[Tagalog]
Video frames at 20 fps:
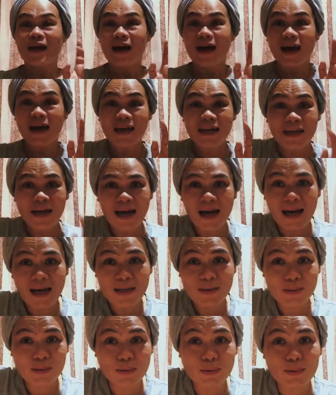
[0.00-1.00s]
Hi
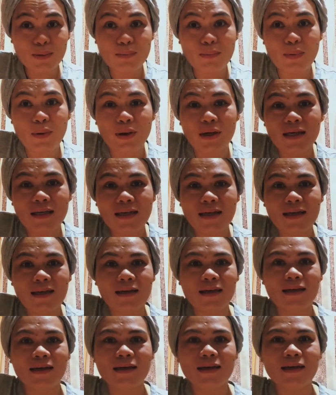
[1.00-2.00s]
guys! Good
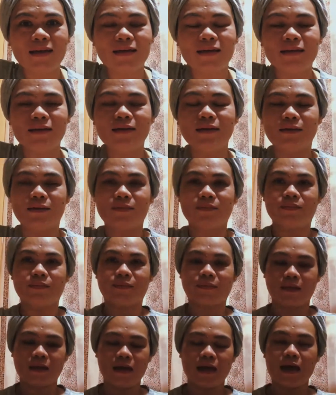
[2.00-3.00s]
morning!
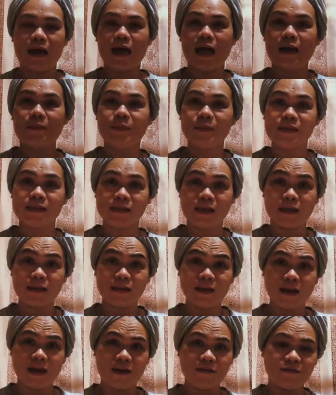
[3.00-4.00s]
Happy
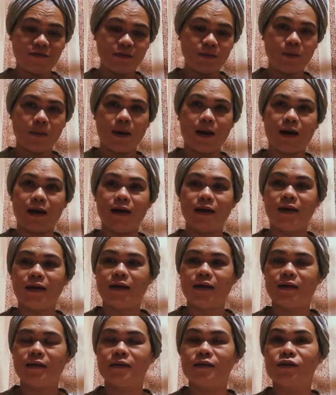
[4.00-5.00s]
Sunday
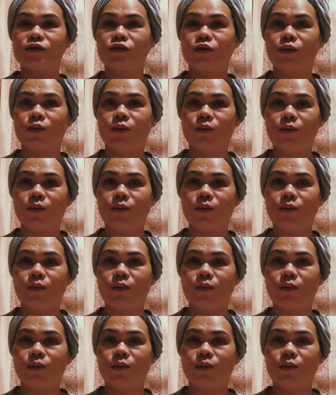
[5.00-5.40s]
everyone! So,